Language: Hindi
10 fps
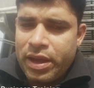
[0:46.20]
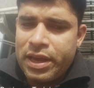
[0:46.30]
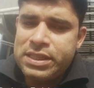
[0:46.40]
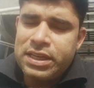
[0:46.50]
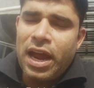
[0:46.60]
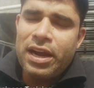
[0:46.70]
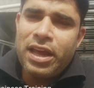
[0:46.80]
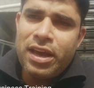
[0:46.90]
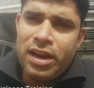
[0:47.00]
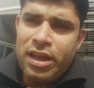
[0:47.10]
किस
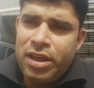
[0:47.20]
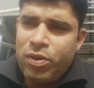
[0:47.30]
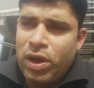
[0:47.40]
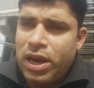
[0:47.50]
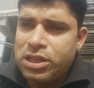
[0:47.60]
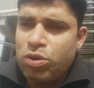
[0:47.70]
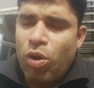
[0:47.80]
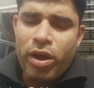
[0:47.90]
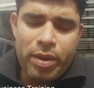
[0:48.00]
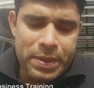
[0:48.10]
कैटेगरी वाला जो
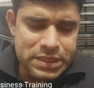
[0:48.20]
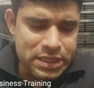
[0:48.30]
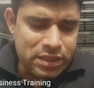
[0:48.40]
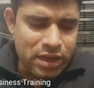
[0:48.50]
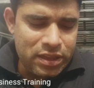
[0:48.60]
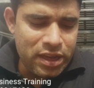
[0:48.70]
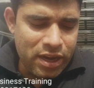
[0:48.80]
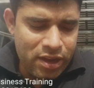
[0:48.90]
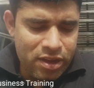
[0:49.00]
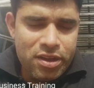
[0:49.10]
लॉन्ड्री बिज़नेस करते
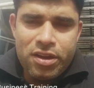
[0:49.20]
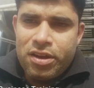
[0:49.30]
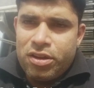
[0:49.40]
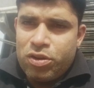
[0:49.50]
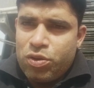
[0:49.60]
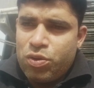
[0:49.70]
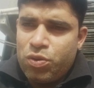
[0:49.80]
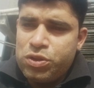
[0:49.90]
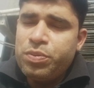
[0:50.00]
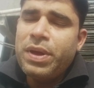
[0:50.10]
हैं ना तो
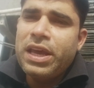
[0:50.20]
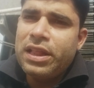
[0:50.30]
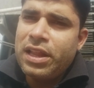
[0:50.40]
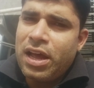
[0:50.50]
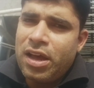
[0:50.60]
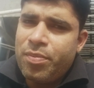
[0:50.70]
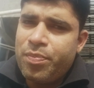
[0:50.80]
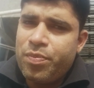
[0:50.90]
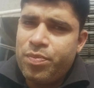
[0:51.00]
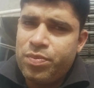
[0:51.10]
उसमें कितना
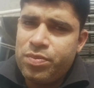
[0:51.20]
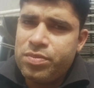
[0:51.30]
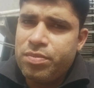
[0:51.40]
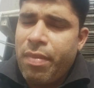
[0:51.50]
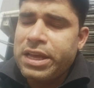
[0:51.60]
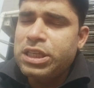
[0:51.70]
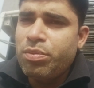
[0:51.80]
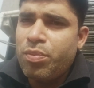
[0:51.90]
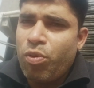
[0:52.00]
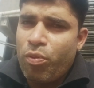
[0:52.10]

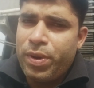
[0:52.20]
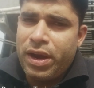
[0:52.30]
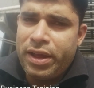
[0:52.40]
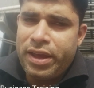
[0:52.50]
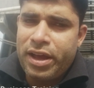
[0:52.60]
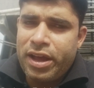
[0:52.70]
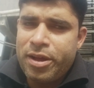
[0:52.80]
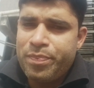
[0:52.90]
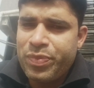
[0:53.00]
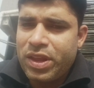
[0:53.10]
मैक्सिमम प्रॉफिट रहेगा
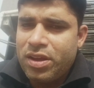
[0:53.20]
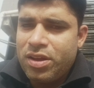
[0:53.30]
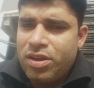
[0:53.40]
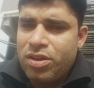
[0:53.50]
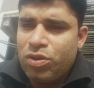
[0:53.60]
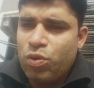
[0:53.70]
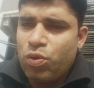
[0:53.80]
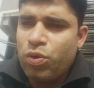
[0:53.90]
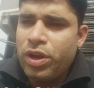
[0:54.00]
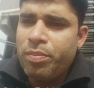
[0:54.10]
तो
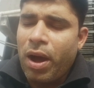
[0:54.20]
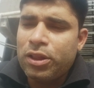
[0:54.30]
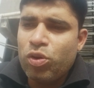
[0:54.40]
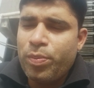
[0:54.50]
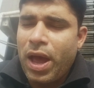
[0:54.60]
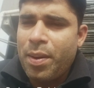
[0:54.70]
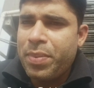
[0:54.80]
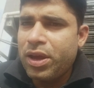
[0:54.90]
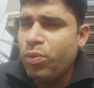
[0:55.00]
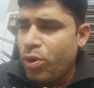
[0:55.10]
इन बातों पे
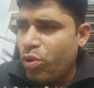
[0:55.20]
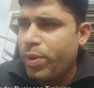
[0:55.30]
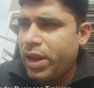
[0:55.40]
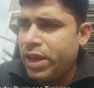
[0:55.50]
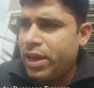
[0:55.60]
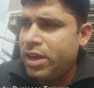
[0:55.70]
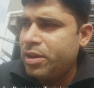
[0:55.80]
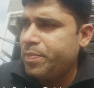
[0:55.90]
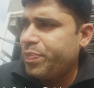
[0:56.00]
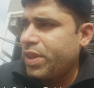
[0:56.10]
आप एक वीडियो बनाइए
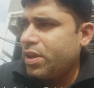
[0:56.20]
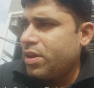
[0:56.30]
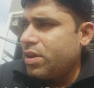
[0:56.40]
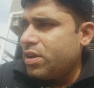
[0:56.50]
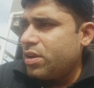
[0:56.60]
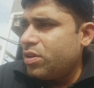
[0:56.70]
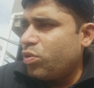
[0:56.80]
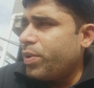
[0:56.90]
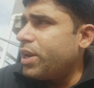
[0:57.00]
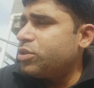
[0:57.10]

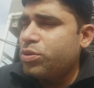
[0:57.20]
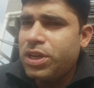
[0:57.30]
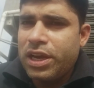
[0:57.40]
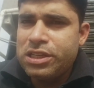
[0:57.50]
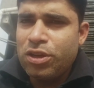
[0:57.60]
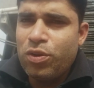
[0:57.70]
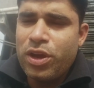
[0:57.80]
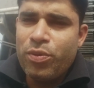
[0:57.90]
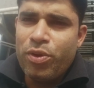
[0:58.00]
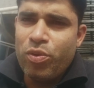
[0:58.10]
तो मैंने सोचा कि चलो
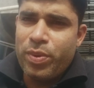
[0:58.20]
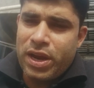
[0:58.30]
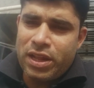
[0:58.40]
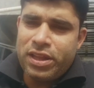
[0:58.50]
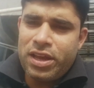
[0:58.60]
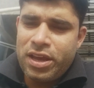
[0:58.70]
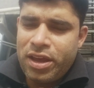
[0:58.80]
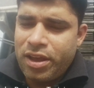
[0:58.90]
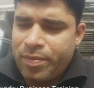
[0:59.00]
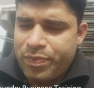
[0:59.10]
एक वीडियो बनाते हैं
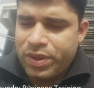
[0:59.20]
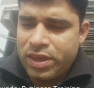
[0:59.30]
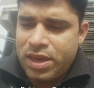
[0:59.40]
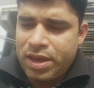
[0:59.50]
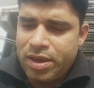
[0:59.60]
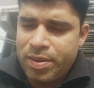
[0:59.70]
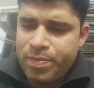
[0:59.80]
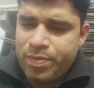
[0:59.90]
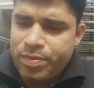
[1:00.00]
ये